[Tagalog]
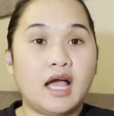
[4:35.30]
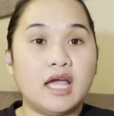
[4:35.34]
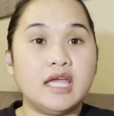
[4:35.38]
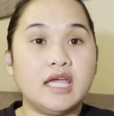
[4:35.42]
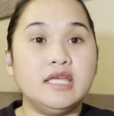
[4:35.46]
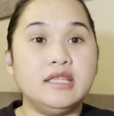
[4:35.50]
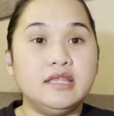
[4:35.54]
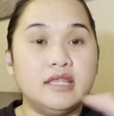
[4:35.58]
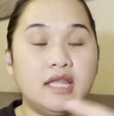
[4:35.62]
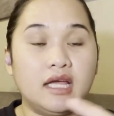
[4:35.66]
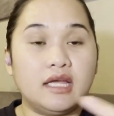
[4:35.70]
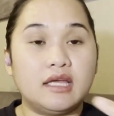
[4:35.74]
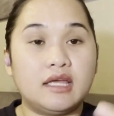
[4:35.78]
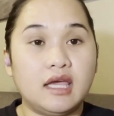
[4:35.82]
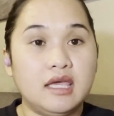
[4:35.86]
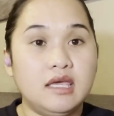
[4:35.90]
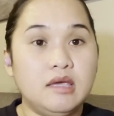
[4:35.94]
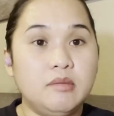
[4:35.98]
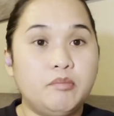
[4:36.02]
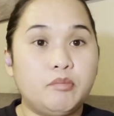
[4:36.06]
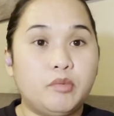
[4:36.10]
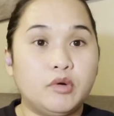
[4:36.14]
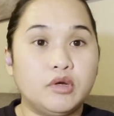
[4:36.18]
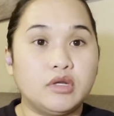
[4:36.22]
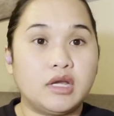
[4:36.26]

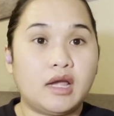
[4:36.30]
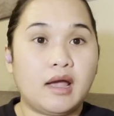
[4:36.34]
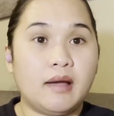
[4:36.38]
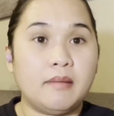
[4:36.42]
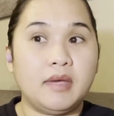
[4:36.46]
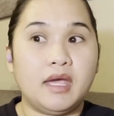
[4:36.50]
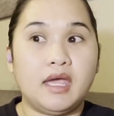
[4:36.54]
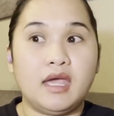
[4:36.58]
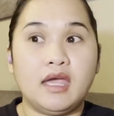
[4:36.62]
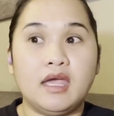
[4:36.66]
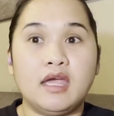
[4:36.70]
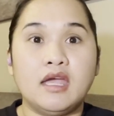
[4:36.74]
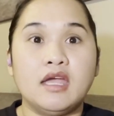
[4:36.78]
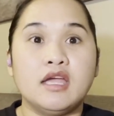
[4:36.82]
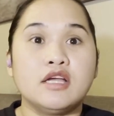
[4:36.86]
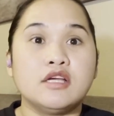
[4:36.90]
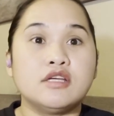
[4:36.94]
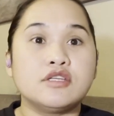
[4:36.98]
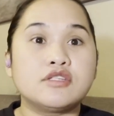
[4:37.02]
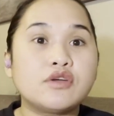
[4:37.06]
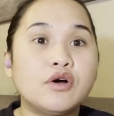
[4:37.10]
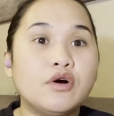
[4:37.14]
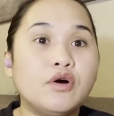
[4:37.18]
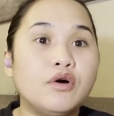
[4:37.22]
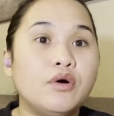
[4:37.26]
nagkaipon kami.
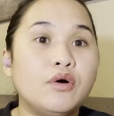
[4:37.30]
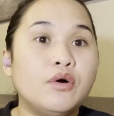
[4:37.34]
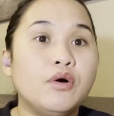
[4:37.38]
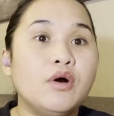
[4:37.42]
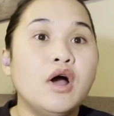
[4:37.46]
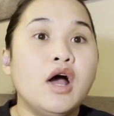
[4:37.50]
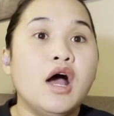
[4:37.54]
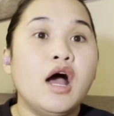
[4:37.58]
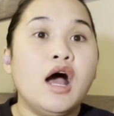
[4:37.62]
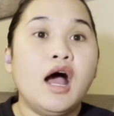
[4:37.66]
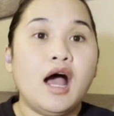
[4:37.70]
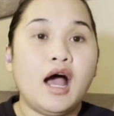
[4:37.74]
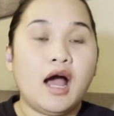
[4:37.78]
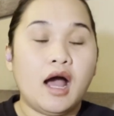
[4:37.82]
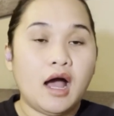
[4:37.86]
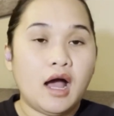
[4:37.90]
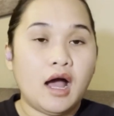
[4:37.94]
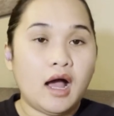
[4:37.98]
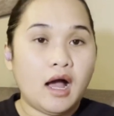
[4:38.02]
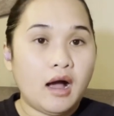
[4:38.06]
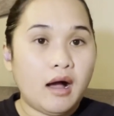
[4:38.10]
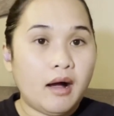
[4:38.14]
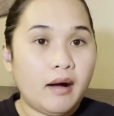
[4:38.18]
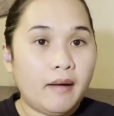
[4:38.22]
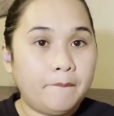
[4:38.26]
So,
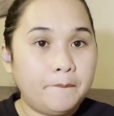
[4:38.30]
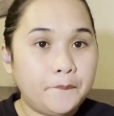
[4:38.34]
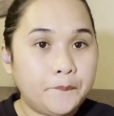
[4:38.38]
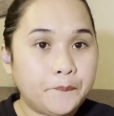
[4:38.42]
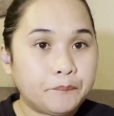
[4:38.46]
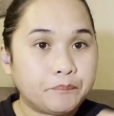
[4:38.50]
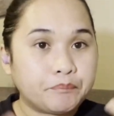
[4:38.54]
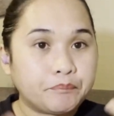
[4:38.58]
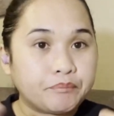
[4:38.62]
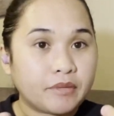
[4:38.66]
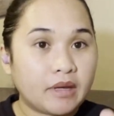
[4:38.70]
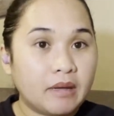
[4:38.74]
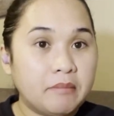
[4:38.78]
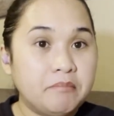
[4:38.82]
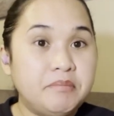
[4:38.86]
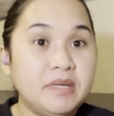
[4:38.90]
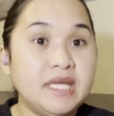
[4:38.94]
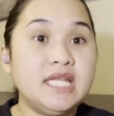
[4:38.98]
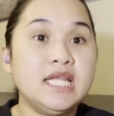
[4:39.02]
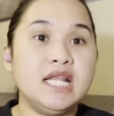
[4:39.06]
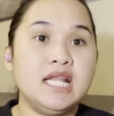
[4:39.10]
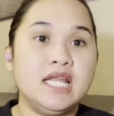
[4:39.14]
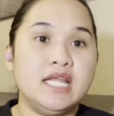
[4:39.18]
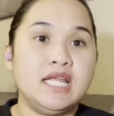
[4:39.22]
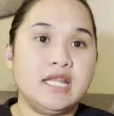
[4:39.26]
um,
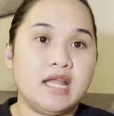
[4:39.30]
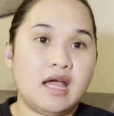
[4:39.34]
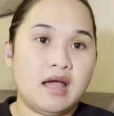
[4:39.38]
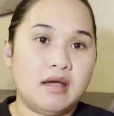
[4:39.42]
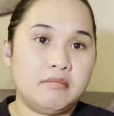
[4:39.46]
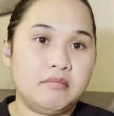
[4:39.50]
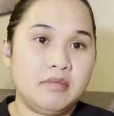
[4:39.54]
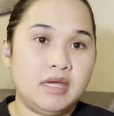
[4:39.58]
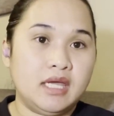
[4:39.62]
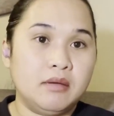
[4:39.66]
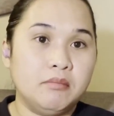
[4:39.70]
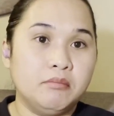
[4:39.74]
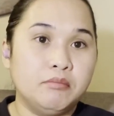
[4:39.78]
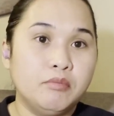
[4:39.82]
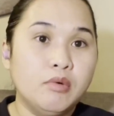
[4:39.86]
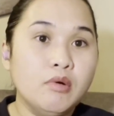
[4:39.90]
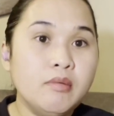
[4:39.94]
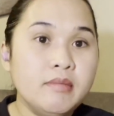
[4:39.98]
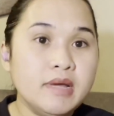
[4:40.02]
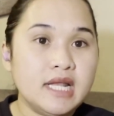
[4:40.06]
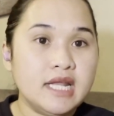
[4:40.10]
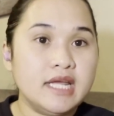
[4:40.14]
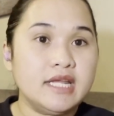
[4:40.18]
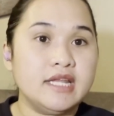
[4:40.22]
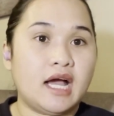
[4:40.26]
binili namin,
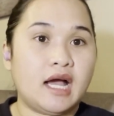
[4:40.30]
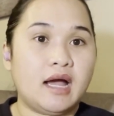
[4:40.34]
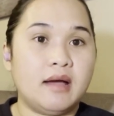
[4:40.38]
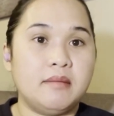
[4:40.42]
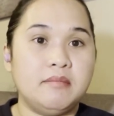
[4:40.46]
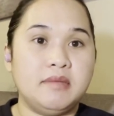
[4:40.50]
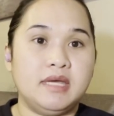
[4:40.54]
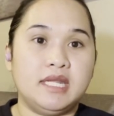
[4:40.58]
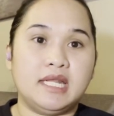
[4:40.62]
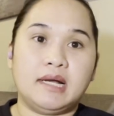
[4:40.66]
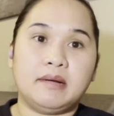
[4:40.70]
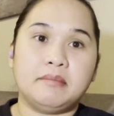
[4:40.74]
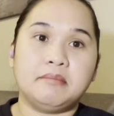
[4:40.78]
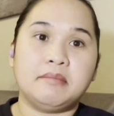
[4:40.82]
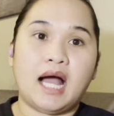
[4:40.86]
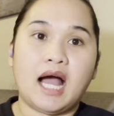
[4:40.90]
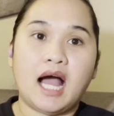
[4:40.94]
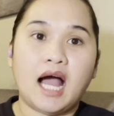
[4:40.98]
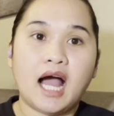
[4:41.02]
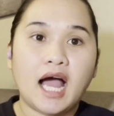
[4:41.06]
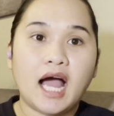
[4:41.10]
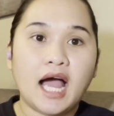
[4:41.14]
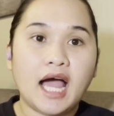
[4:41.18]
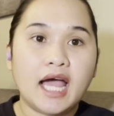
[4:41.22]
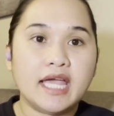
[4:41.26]
bumili na kami ng
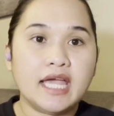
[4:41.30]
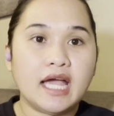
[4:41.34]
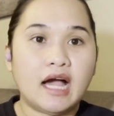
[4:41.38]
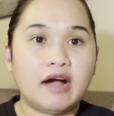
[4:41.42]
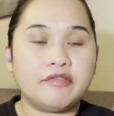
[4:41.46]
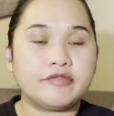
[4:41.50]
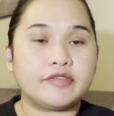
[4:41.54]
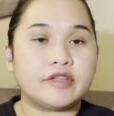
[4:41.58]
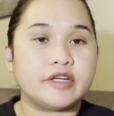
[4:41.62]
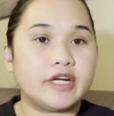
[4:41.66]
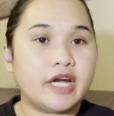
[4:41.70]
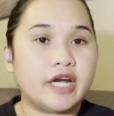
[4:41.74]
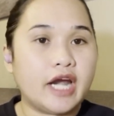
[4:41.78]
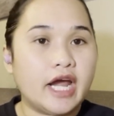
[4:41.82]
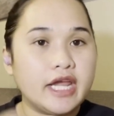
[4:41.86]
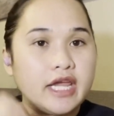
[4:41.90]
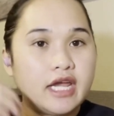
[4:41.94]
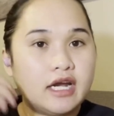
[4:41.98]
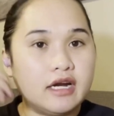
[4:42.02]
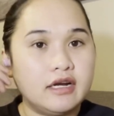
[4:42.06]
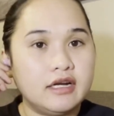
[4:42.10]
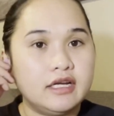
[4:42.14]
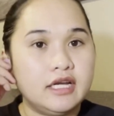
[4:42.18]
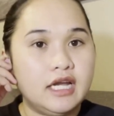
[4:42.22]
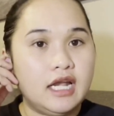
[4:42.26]
bahay. After a
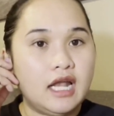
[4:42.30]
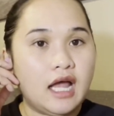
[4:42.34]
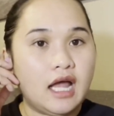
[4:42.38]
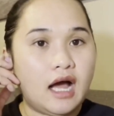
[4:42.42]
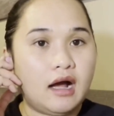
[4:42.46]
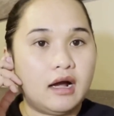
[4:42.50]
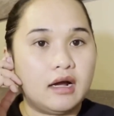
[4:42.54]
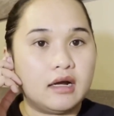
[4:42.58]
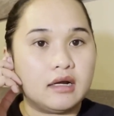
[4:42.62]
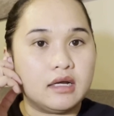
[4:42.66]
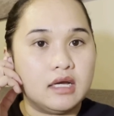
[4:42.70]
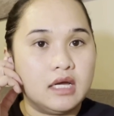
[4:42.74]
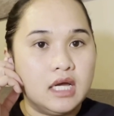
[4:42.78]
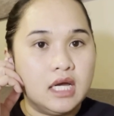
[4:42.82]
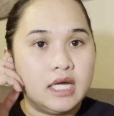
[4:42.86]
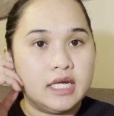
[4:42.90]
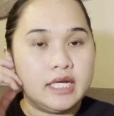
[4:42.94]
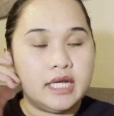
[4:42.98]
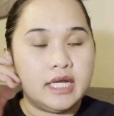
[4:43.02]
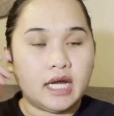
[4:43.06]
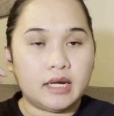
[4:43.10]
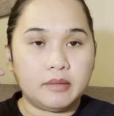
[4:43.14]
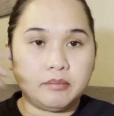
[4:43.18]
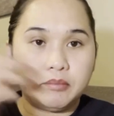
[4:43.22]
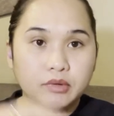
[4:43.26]
year nilang
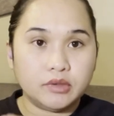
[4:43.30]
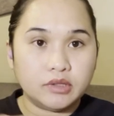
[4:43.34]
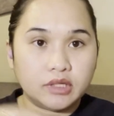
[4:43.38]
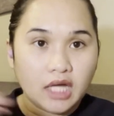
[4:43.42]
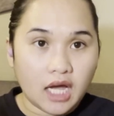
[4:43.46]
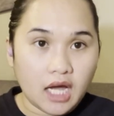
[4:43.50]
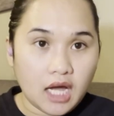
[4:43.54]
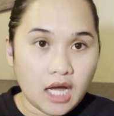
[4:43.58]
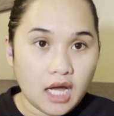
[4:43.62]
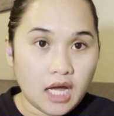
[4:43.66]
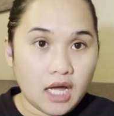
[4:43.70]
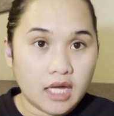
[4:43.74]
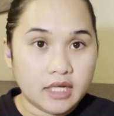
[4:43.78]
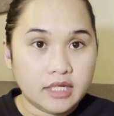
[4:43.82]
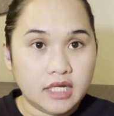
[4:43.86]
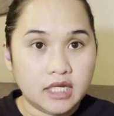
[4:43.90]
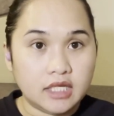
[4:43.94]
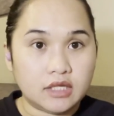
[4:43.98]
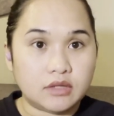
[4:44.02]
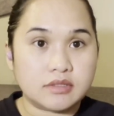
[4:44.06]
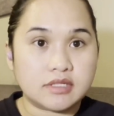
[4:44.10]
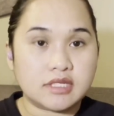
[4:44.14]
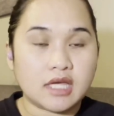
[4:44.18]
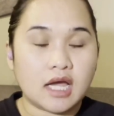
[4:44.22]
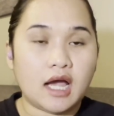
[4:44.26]
nagpunta
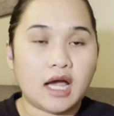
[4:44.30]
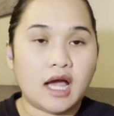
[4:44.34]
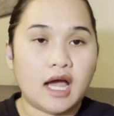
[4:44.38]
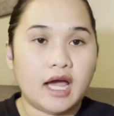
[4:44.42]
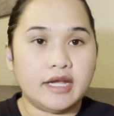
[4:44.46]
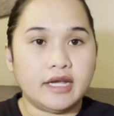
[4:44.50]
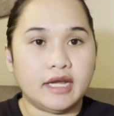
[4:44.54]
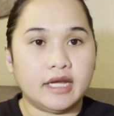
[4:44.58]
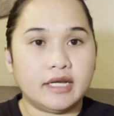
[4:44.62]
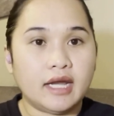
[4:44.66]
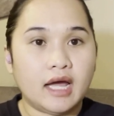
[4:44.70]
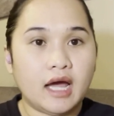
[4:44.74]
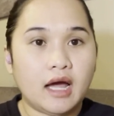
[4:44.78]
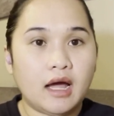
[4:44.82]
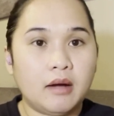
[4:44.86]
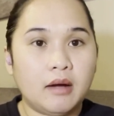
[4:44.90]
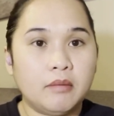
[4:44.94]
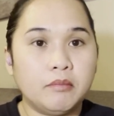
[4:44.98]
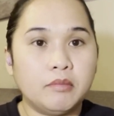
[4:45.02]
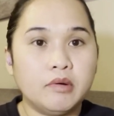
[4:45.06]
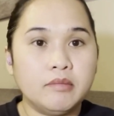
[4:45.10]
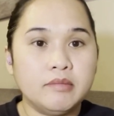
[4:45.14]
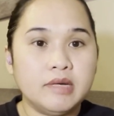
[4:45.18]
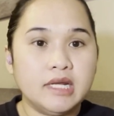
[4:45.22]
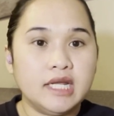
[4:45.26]
dito sa Canada,
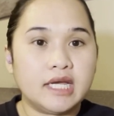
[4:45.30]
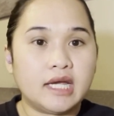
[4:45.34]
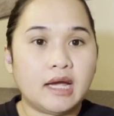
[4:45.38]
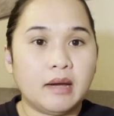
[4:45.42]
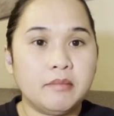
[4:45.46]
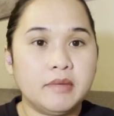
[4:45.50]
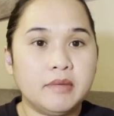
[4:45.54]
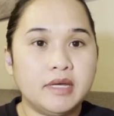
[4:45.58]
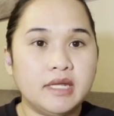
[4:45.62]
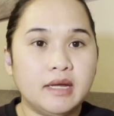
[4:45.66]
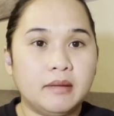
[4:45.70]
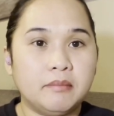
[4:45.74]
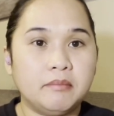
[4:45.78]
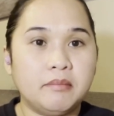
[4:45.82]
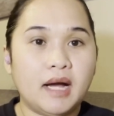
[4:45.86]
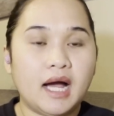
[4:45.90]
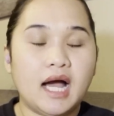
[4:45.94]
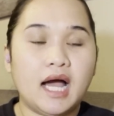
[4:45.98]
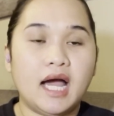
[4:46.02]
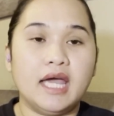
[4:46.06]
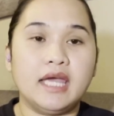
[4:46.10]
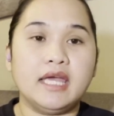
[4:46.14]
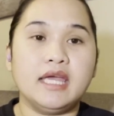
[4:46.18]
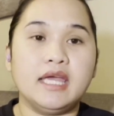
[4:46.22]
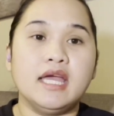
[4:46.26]
bumili kami ng
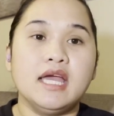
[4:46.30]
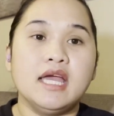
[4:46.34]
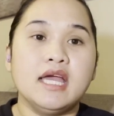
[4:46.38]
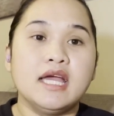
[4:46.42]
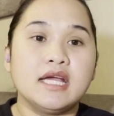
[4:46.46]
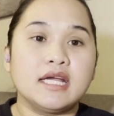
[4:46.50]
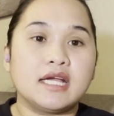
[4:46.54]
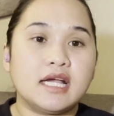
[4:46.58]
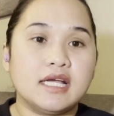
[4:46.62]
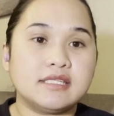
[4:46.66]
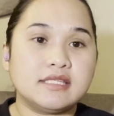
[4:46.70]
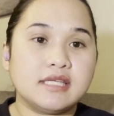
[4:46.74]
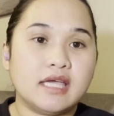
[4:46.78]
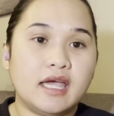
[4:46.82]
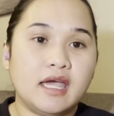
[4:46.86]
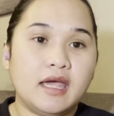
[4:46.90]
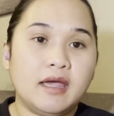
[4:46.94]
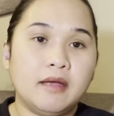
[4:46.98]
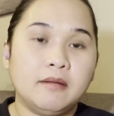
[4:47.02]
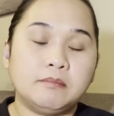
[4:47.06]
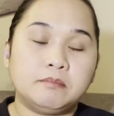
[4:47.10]
bahay. Kasi,